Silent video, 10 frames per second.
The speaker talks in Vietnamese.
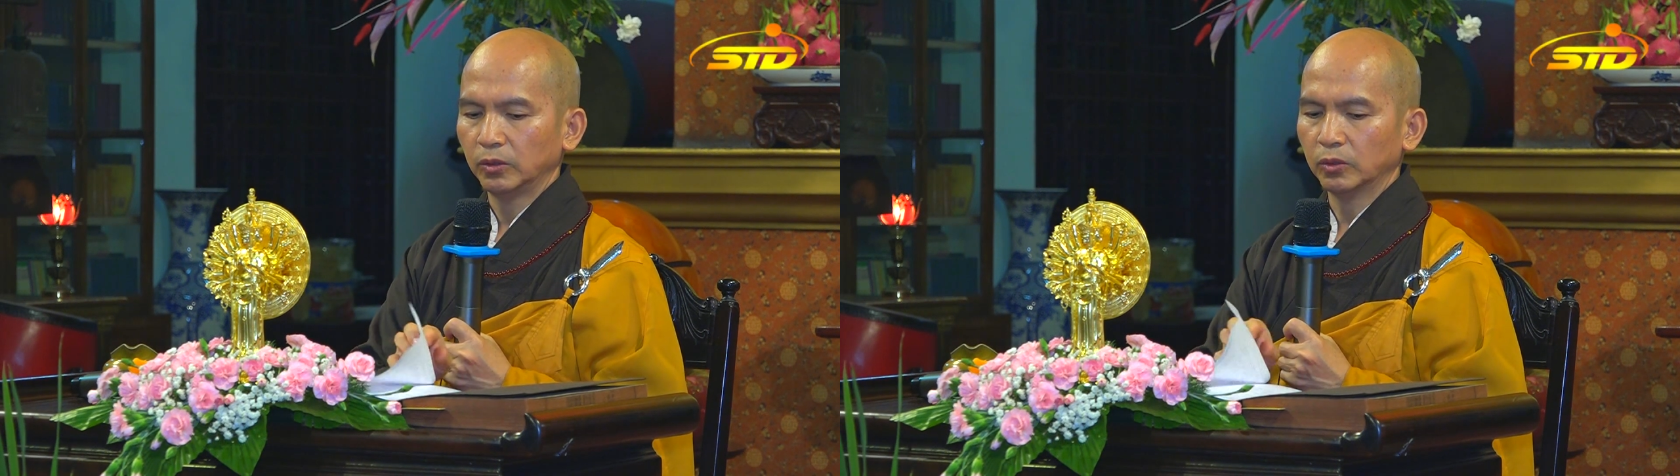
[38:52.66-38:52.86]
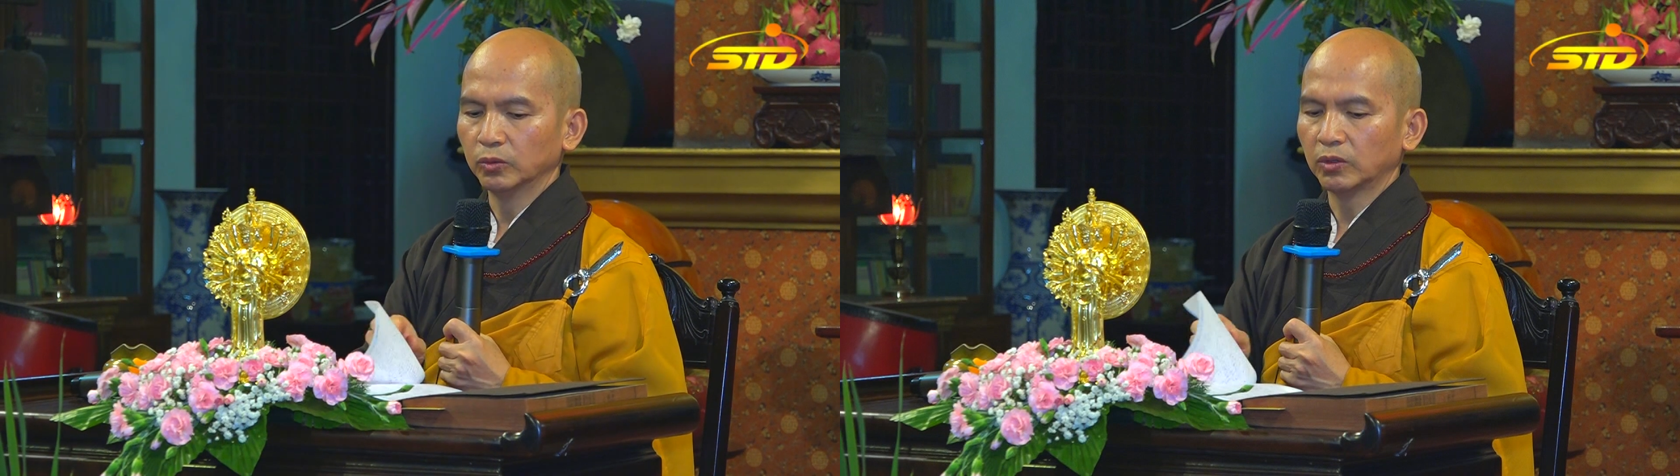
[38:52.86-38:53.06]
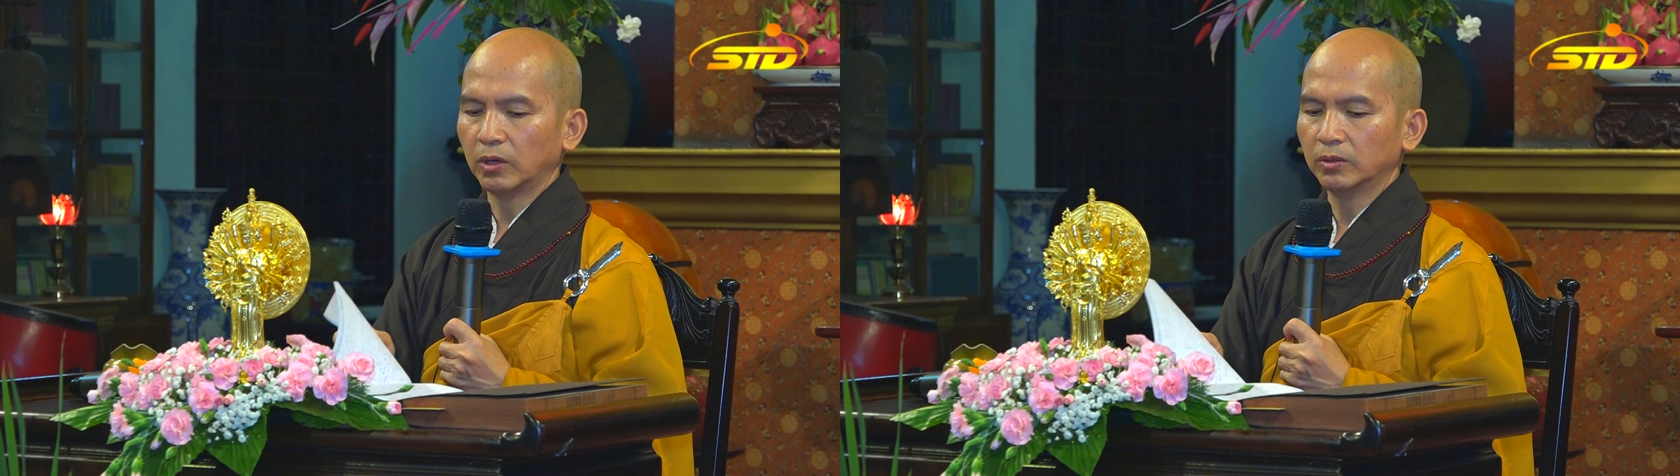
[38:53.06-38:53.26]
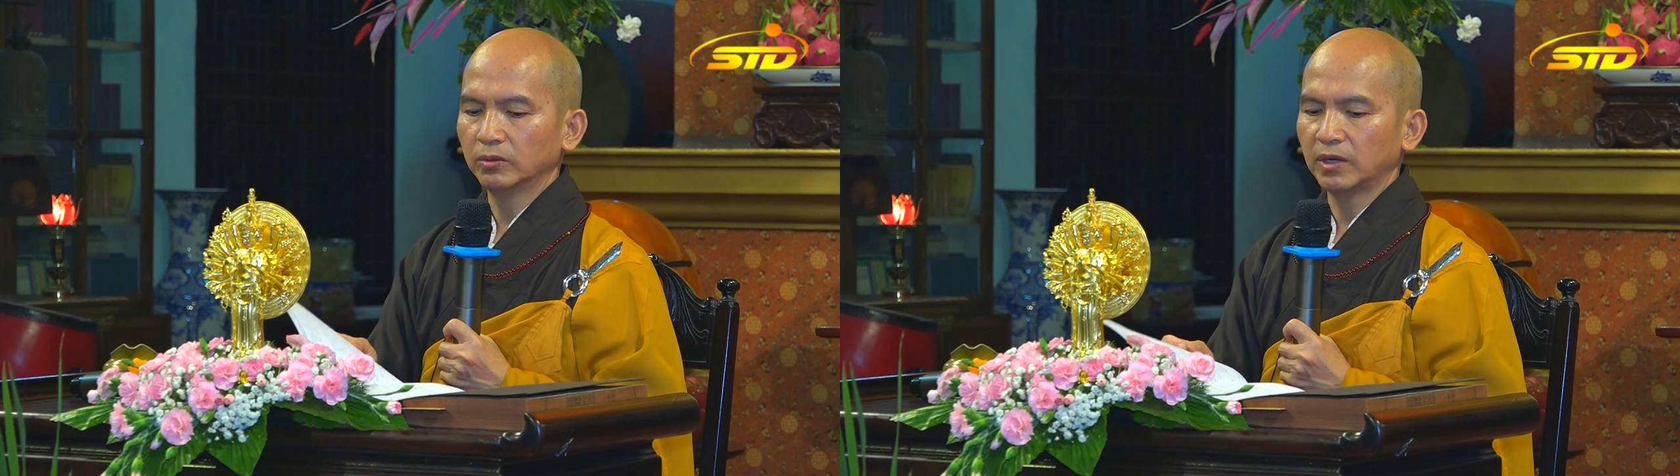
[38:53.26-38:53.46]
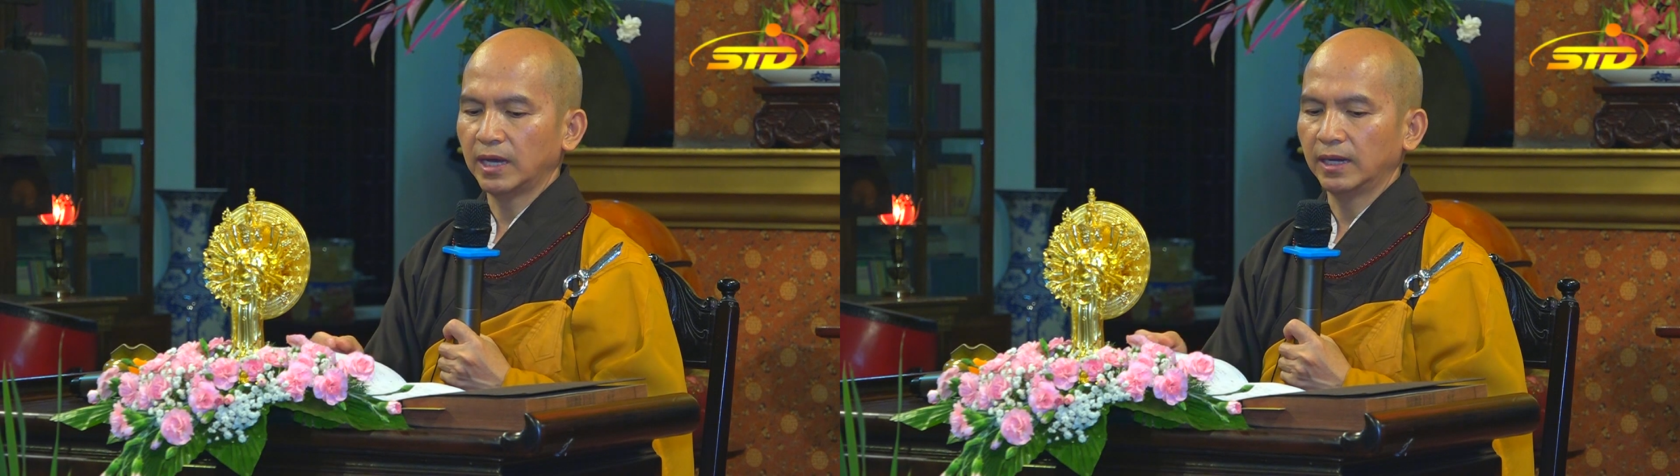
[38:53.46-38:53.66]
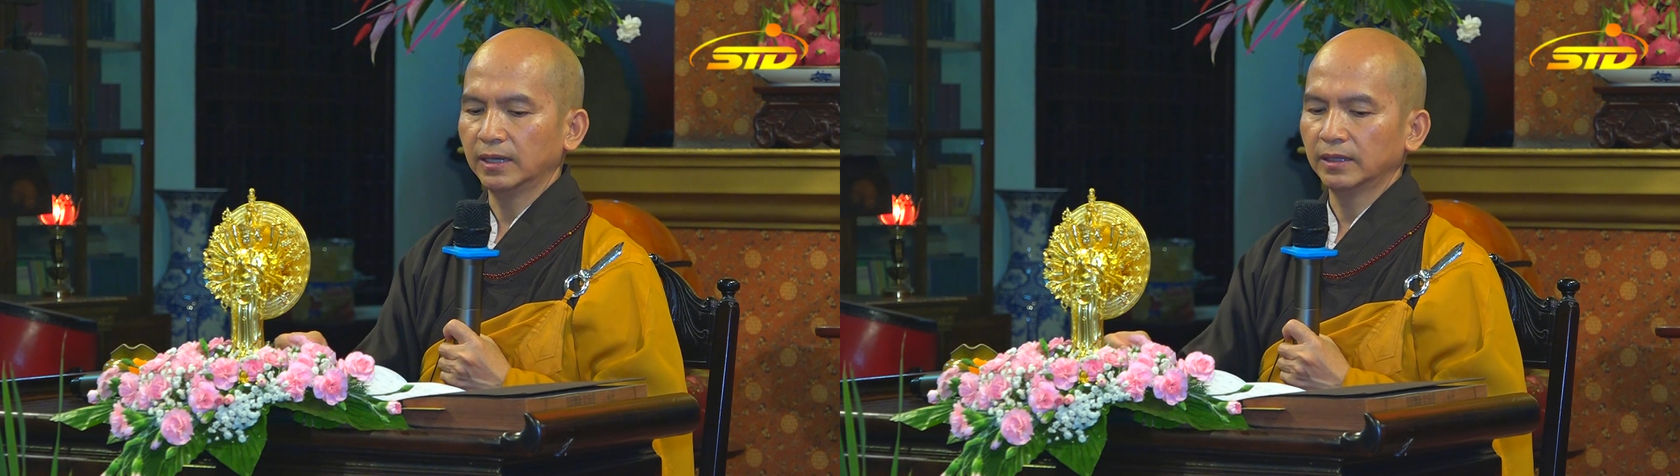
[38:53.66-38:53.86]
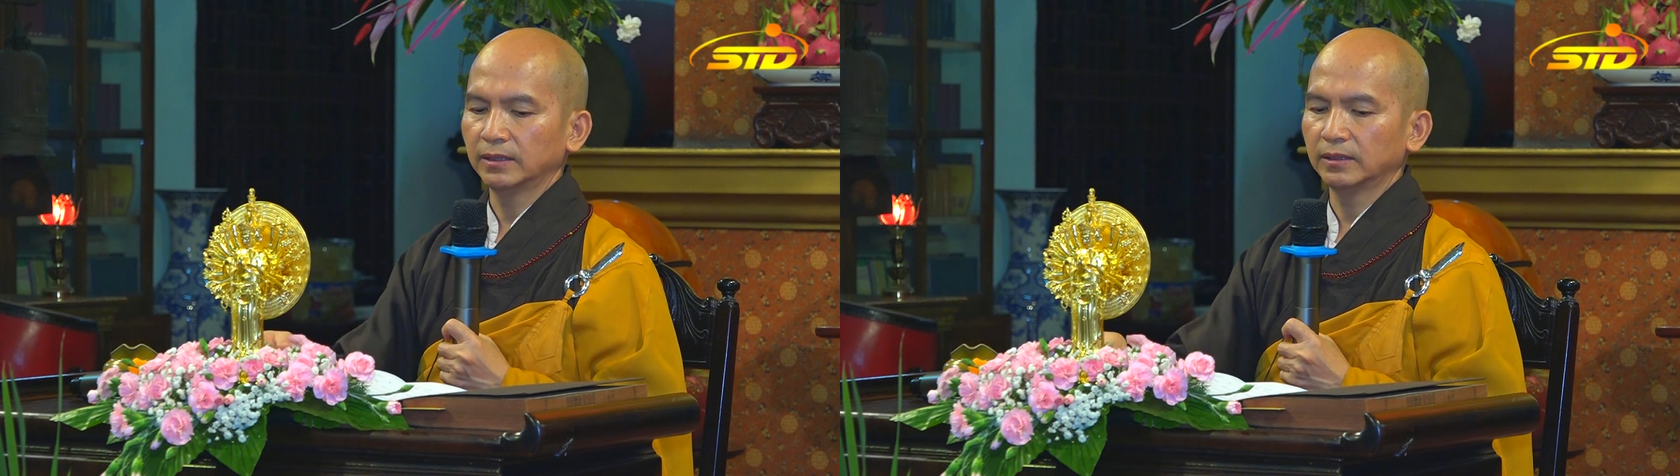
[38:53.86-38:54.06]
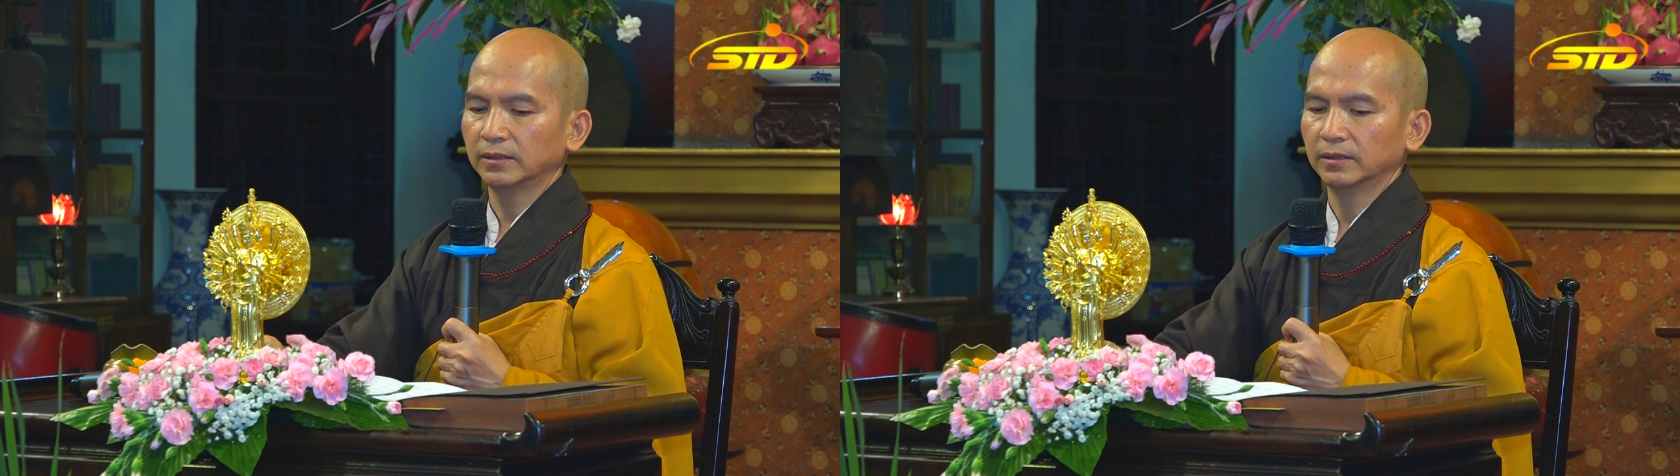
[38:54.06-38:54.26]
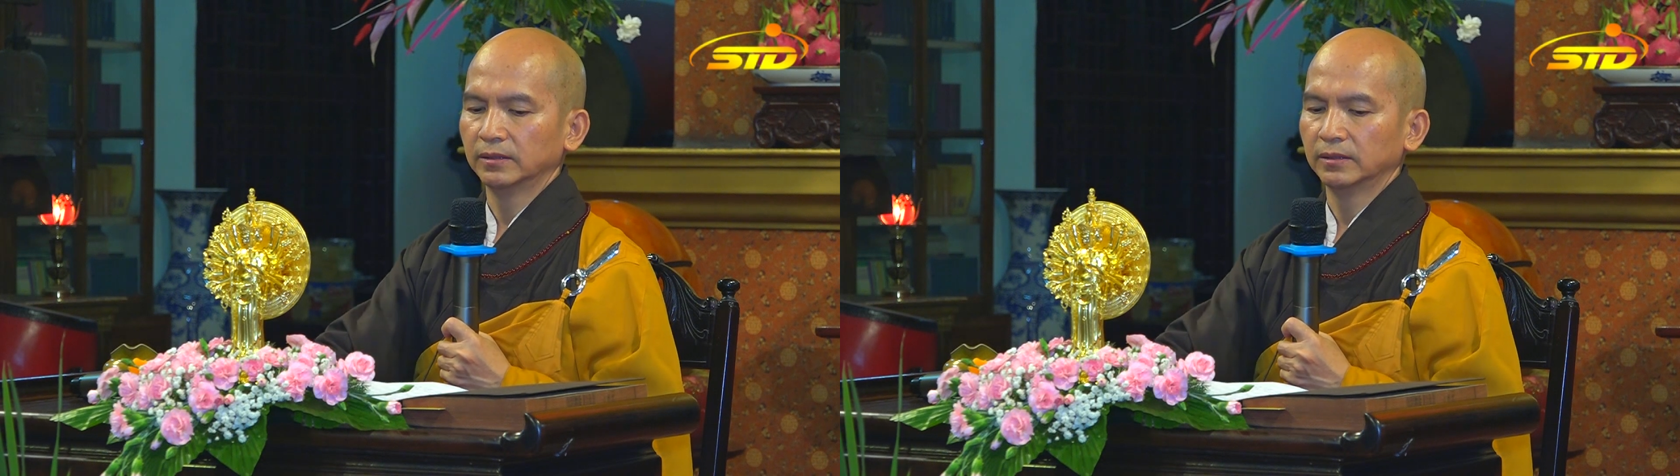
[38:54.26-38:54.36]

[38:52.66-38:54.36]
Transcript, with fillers: cụ tổ đã